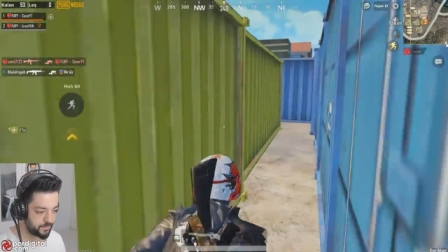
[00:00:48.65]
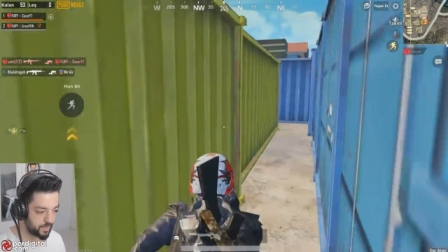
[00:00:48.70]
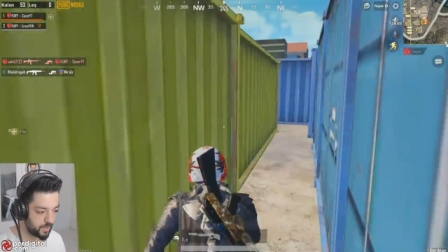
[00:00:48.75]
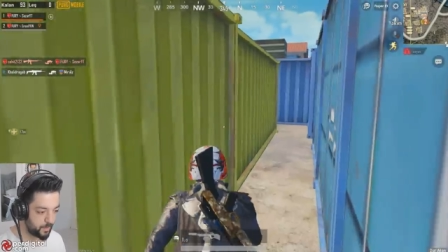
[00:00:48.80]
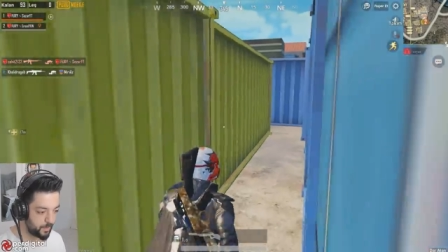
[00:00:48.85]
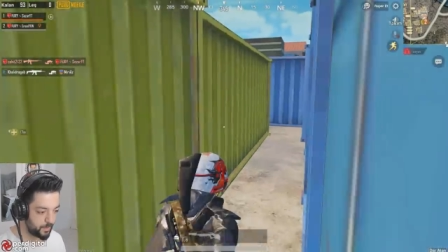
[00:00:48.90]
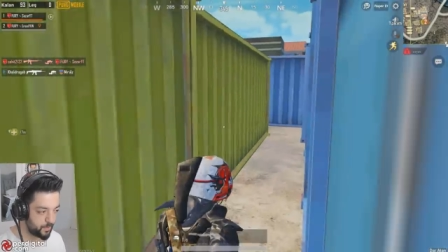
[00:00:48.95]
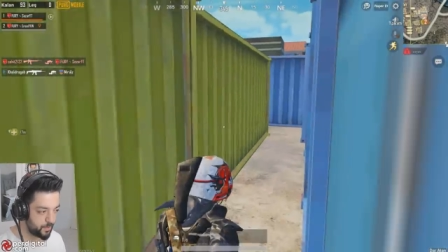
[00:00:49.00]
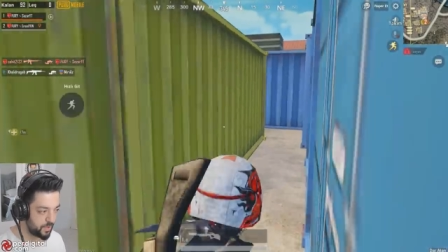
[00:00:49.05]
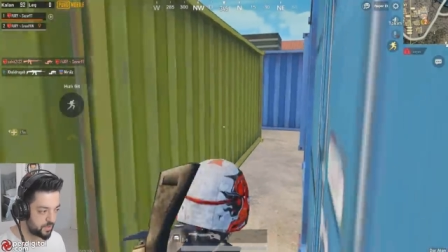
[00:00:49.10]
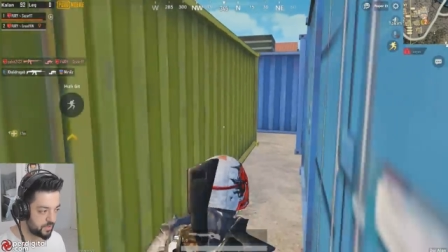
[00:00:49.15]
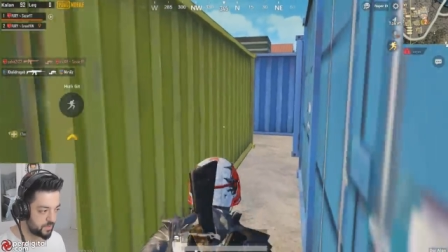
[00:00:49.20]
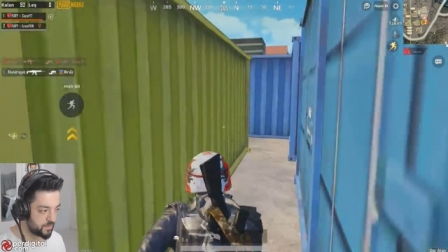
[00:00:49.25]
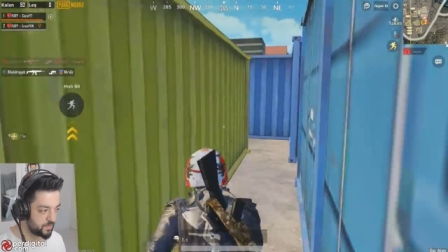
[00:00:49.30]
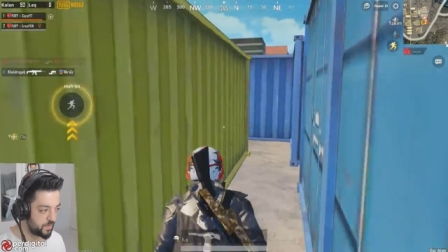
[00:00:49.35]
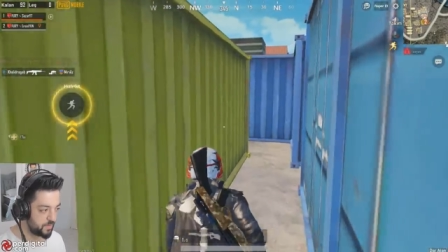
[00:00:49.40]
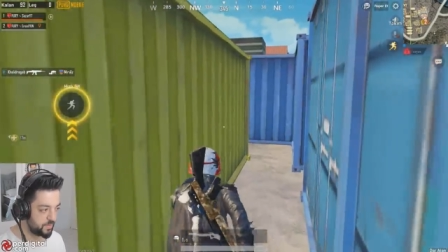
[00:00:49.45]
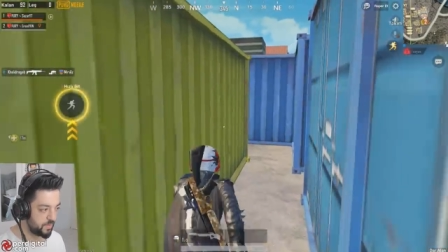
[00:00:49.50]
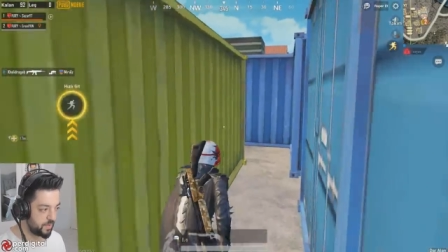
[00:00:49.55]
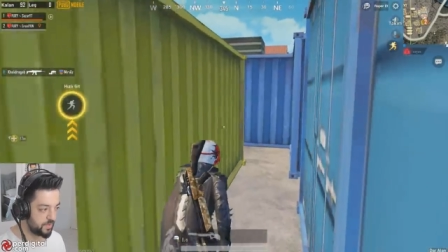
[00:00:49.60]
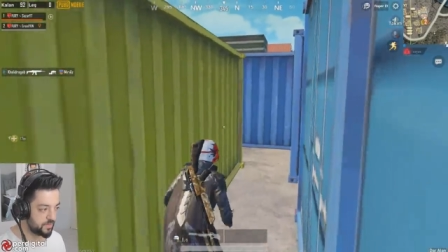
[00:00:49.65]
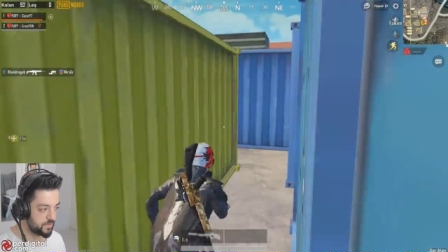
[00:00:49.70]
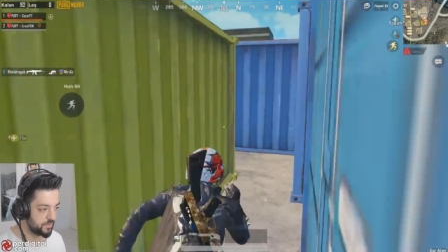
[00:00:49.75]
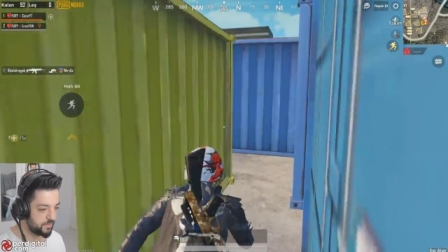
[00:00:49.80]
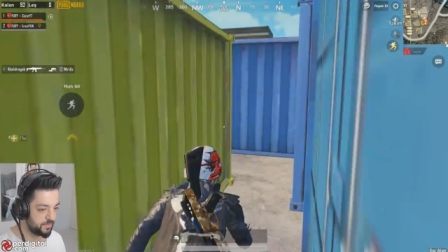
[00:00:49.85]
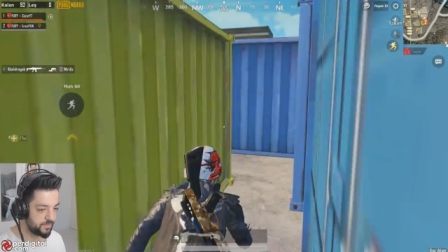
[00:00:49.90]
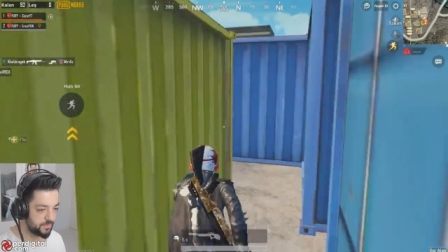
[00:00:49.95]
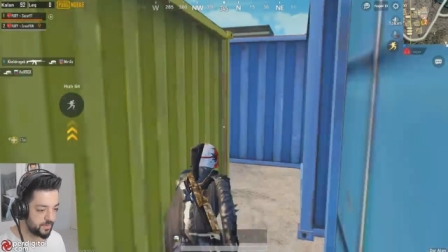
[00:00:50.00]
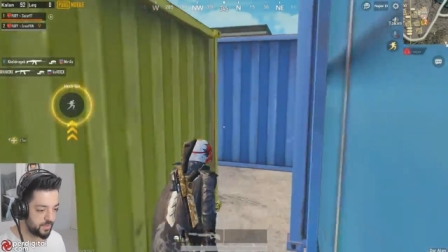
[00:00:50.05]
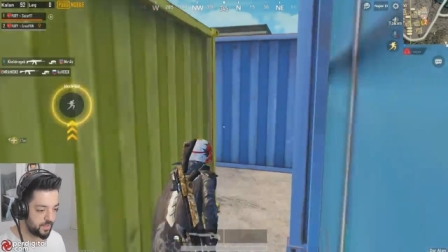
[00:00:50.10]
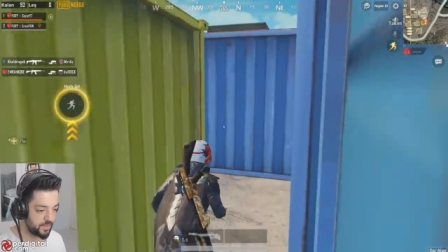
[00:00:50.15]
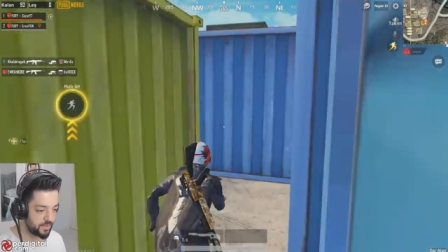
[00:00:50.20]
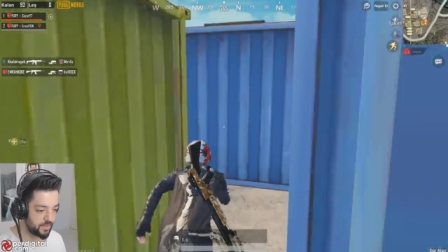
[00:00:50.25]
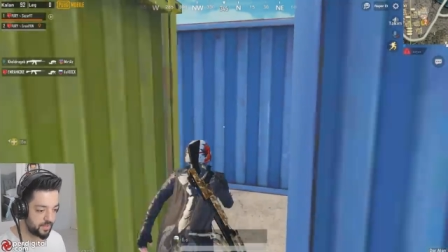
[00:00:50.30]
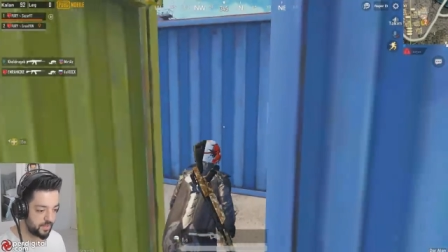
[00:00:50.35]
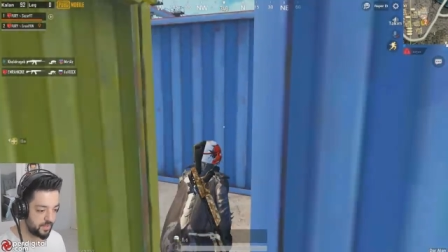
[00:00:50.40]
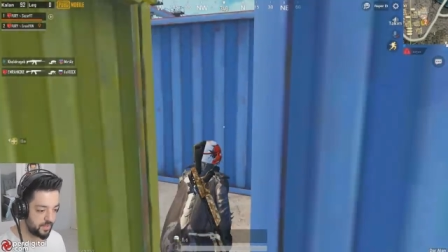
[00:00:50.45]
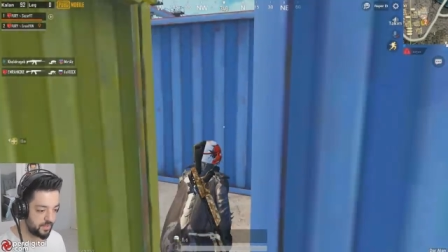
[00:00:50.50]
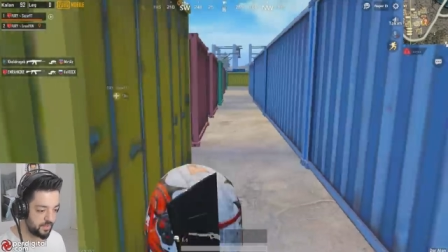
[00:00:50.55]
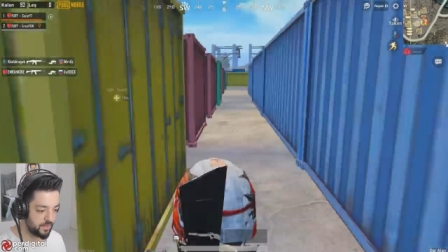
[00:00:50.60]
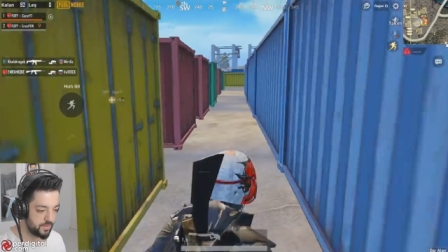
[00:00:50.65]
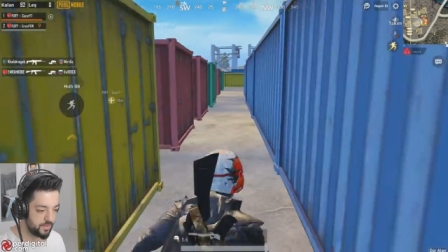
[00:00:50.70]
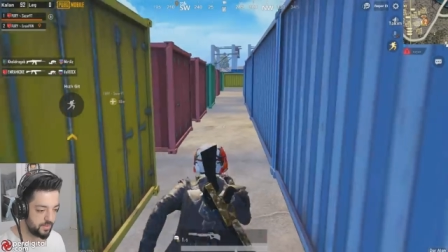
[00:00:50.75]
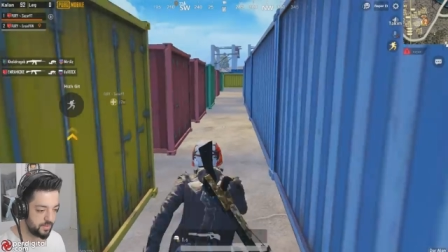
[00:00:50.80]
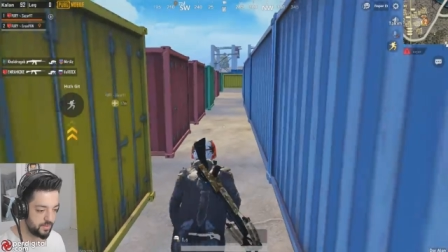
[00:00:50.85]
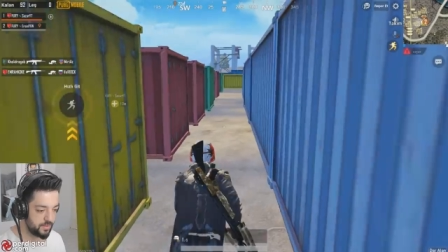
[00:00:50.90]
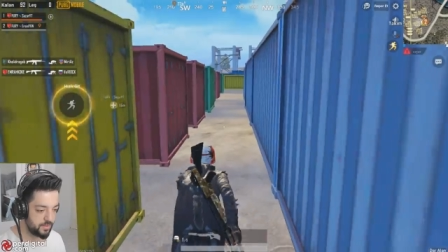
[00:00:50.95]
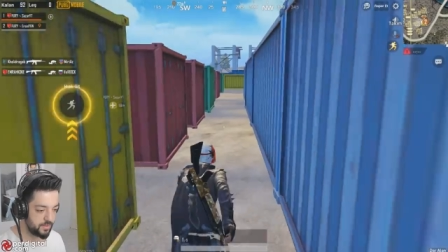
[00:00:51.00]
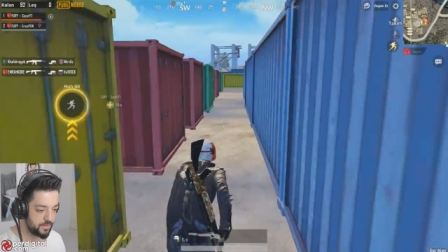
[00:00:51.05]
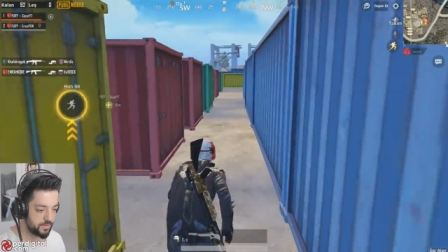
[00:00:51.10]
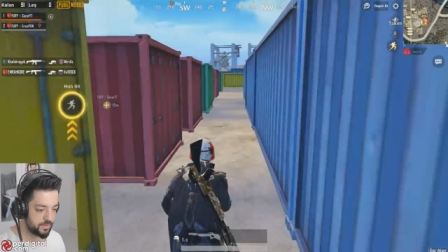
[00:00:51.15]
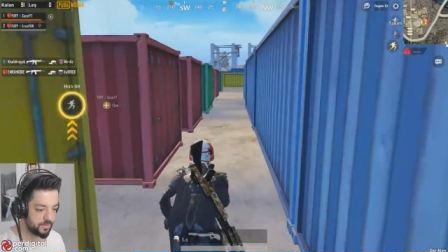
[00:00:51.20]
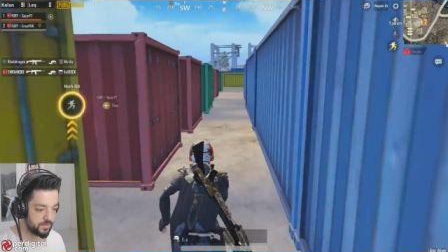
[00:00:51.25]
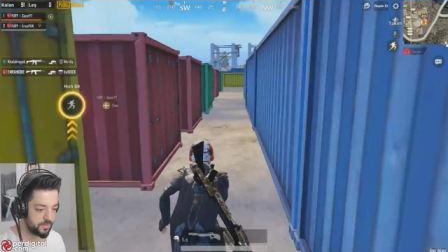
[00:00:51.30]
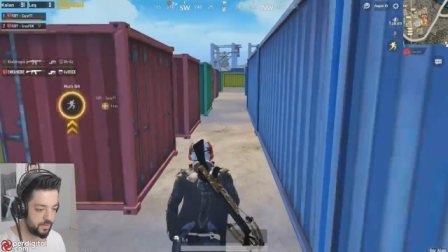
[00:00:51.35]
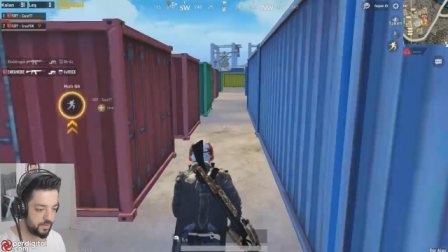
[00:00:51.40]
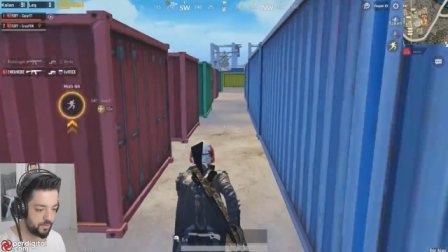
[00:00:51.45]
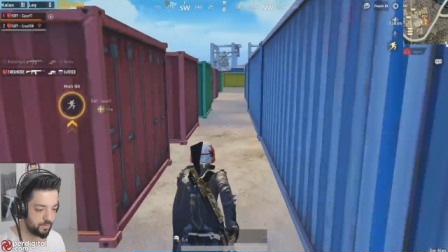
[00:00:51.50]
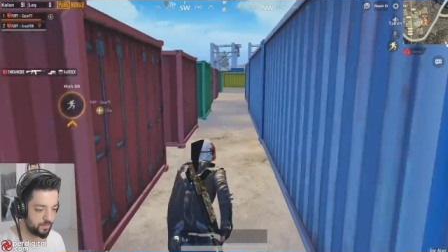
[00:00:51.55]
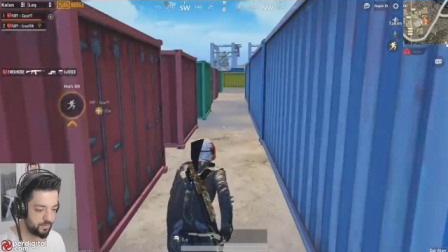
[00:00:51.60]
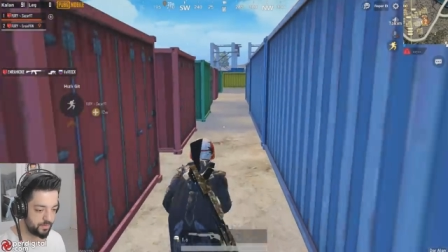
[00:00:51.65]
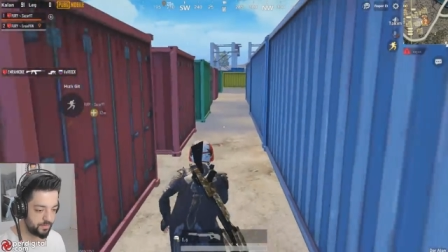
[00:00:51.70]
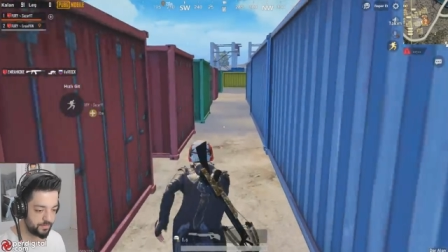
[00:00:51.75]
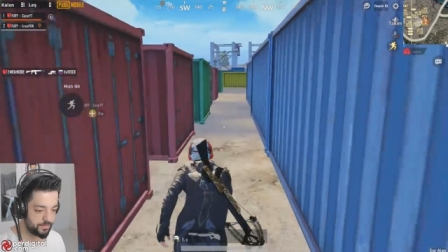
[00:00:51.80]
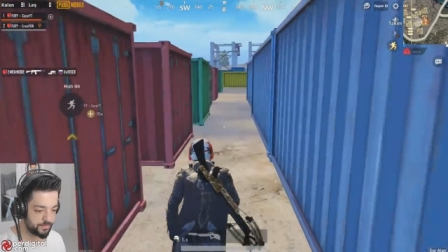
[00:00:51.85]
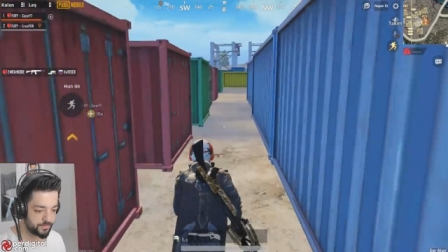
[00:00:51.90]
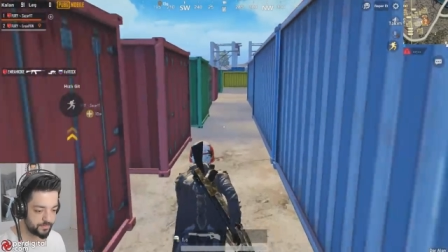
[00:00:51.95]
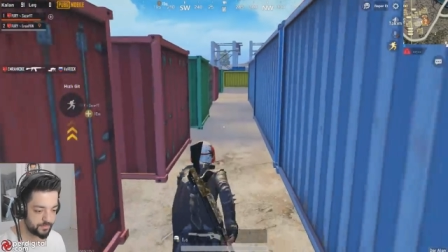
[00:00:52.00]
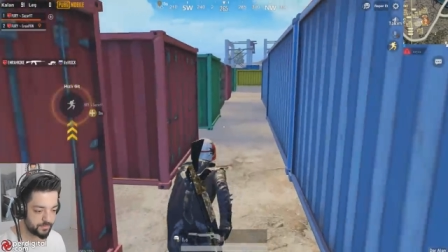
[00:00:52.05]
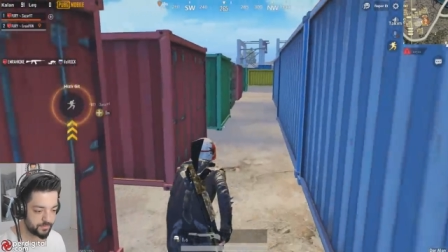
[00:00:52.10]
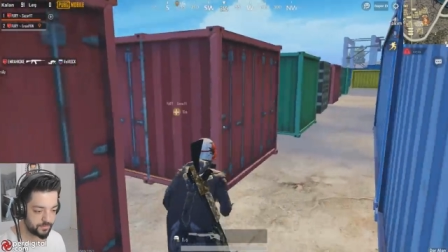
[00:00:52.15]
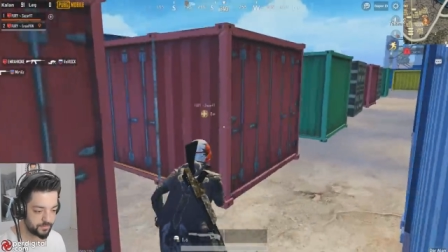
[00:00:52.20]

Hemen uyandırmam lazım. Bir dakika. Geliyorum.